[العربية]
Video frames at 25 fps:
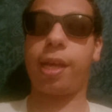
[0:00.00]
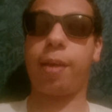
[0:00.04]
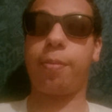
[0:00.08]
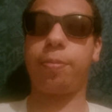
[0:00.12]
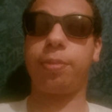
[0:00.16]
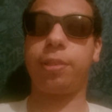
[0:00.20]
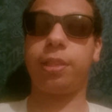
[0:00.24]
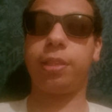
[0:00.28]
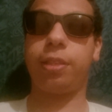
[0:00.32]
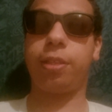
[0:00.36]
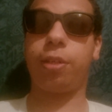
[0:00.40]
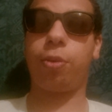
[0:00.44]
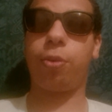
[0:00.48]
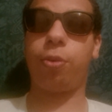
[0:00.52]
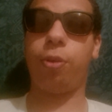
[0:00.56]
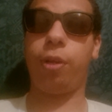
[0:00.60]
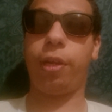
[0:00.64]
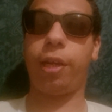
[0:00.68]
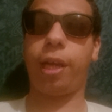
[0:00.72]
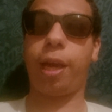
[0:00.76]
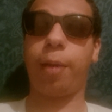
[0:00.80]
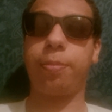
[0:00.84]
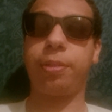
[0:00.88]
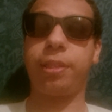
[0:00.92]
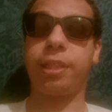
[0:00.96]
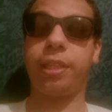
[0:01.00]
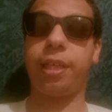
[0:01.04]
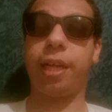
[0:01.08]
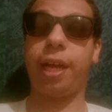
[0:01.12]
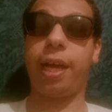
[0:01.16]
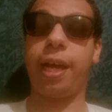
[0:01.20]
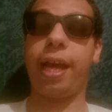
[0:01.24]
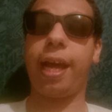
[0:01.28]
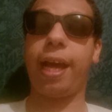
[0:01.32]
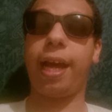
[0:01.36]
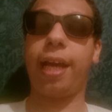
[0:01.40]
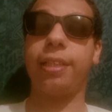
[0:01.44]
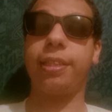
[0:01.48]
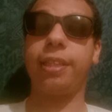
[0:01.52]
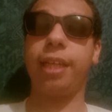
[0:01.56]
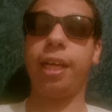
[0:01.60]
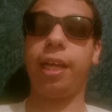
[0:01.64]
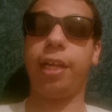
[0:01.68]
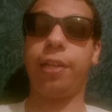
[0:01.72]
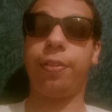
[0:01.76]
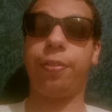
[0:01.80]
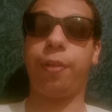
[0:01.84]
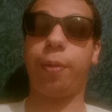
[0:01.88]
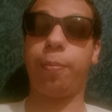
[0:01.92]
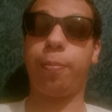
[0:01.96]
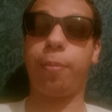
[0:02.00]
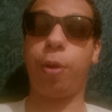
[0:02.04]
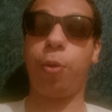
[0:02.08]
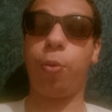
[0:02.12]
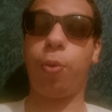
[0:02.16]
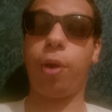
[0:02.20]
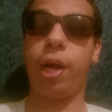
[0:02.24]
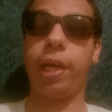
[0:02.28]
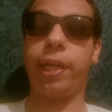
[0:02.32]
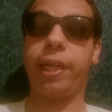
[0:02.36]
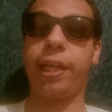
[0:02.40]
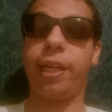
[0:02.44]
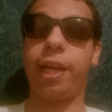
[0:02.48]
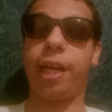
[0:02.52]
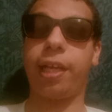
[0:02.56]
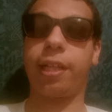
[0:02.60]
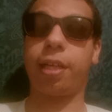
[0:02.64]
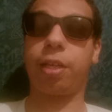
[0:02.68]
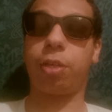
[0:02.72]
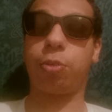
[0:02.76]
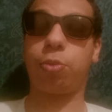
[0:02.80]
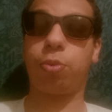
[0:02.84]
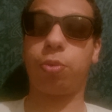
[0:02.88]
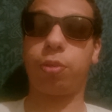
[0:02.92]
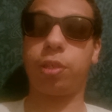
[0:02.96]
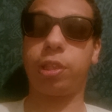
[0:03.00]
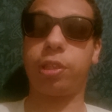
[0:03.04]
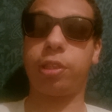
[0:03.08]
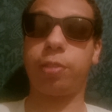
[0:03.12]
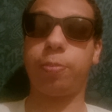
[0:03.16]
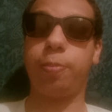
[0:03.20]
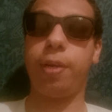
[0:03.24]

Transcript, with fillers: خمس نديرو حنا 50 اقصى حد تما هو كاين هضره تكون